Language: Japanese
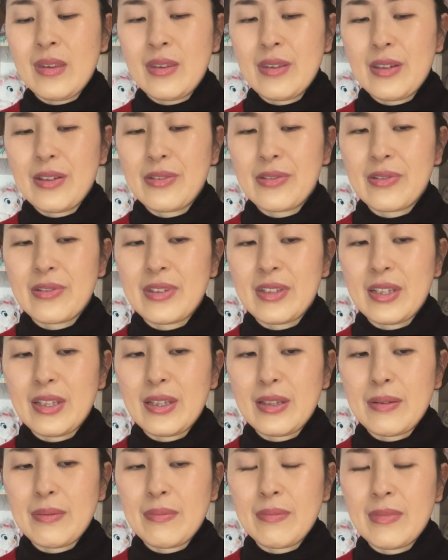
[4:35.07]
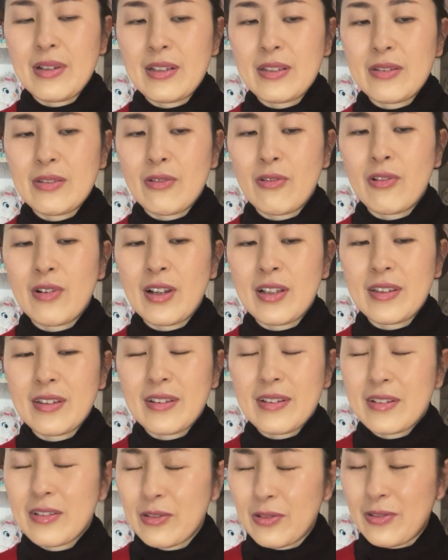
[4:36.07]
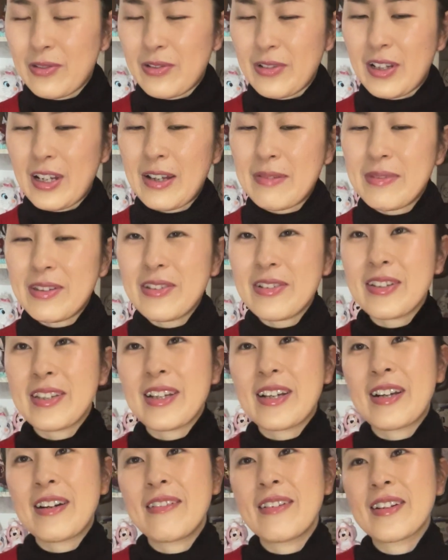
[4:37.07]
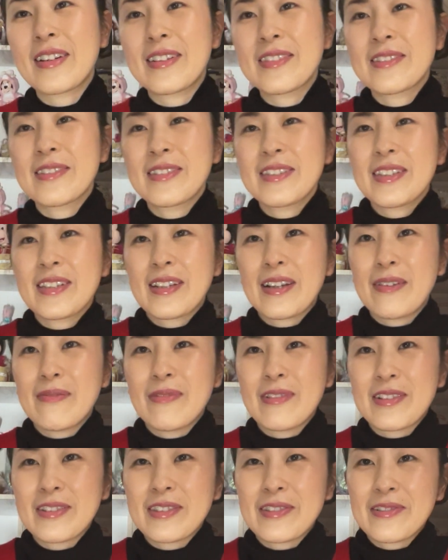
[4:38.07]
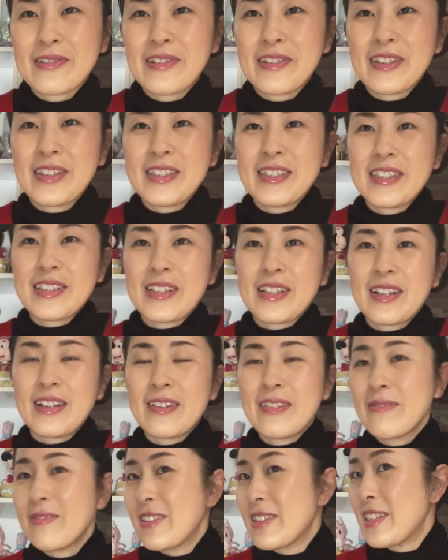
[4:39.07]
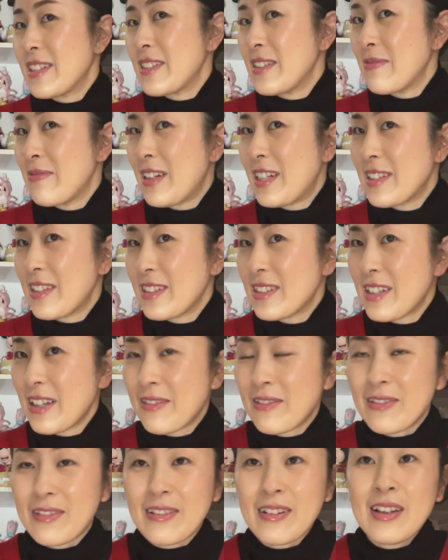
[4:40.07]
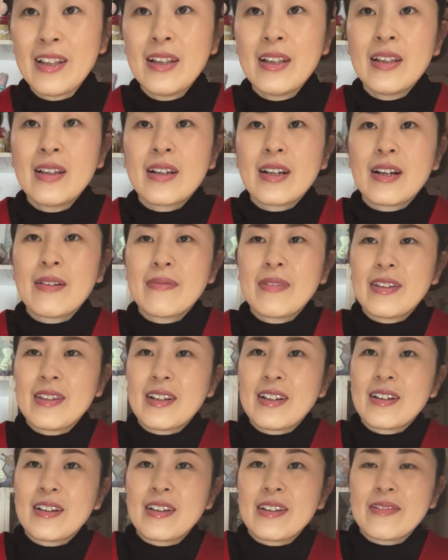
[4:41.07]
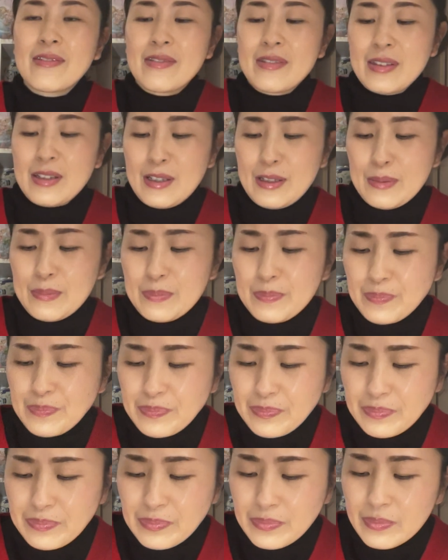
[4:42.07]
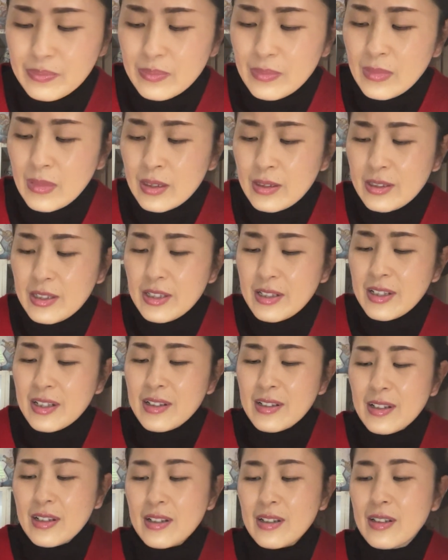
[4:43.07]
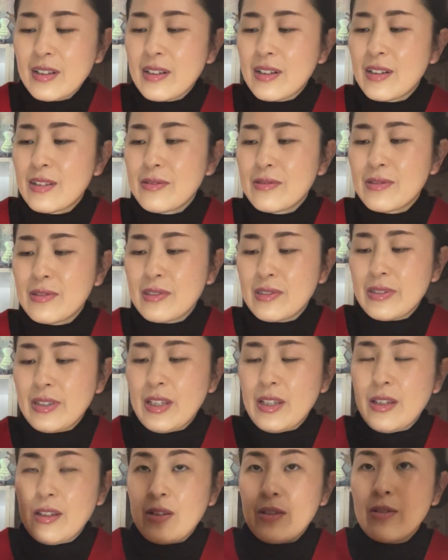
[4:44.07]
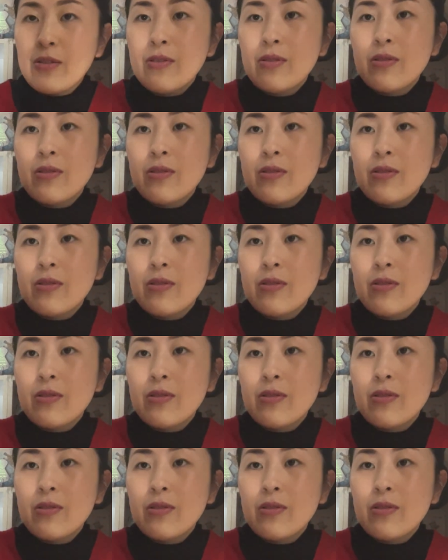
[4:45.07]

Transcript: なので、まあ、おかその髪の毛乾かす時間もすごい時間私まだ結構髪長いので時間がかかるので